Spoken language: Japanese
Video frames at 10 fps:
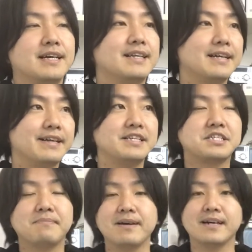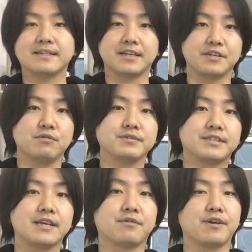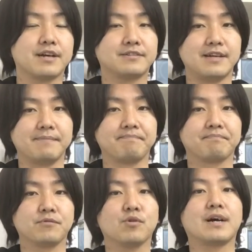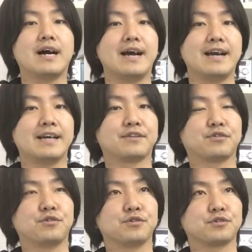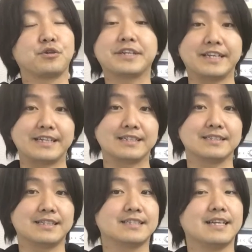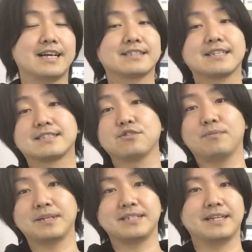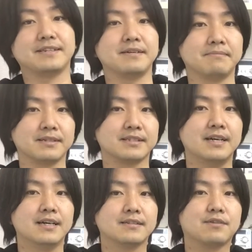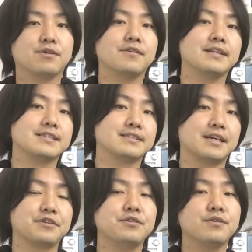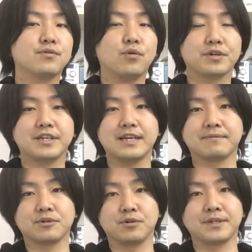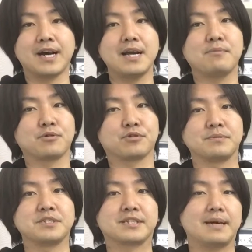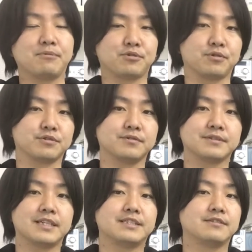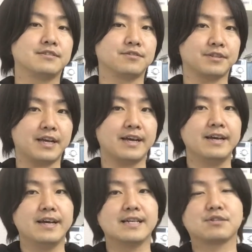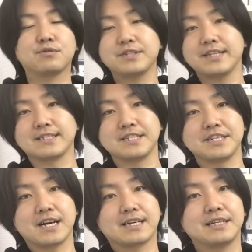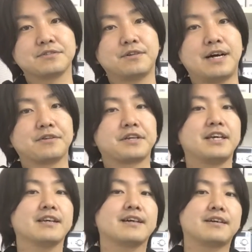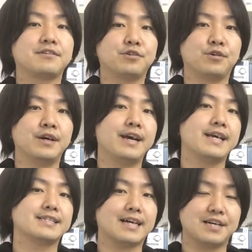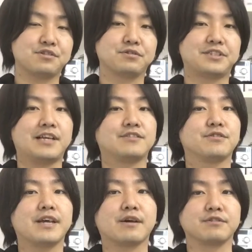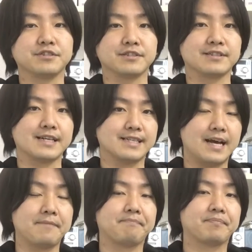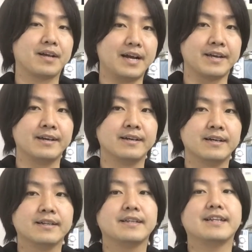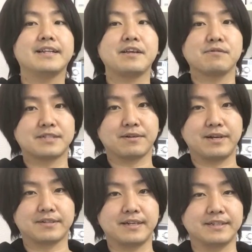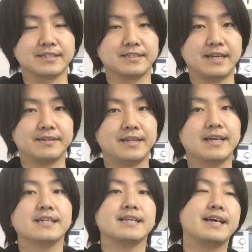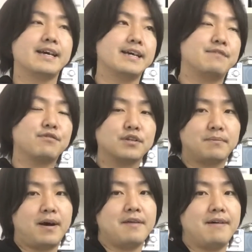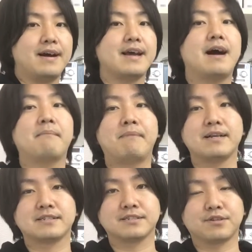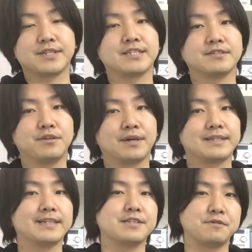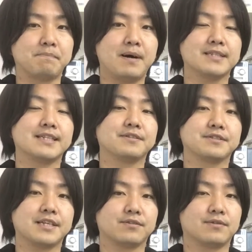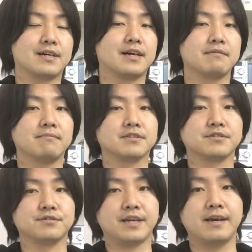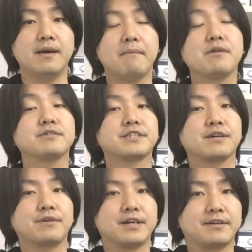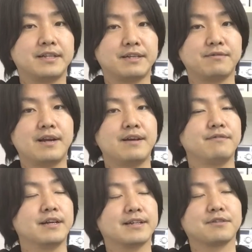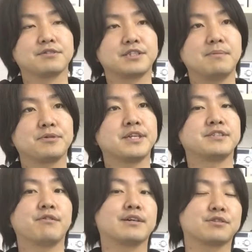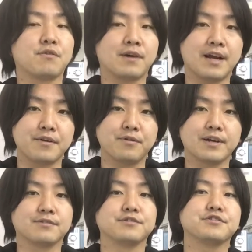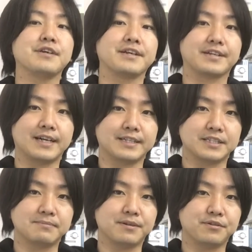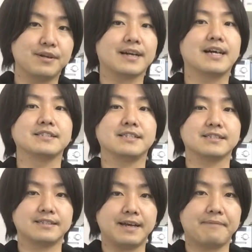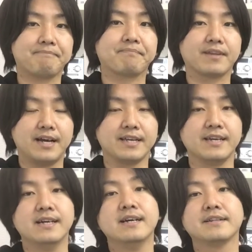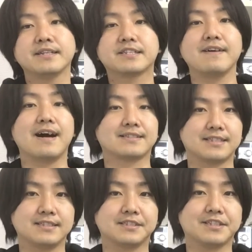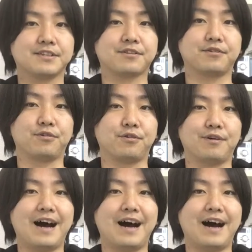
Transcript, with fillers: だいたい1万円あたり4500円のか、えーと、取引ですね、落札相場になっています。で、これはですね、あの有効期限の長いも短いものと存在するので、えそこでですね、若干のあの金額の差が生じているのでご注意ください。はい。で、大体4500円ですね。で、えー、ヤフオクの場合は、えー、販売すると手数料が大体10%前後かかりますので、まあ、4500円で売れ売れたとしても手数料がそこから450円引かれてしまうというような感じですね。はい。で、次はアクセスチケットの方。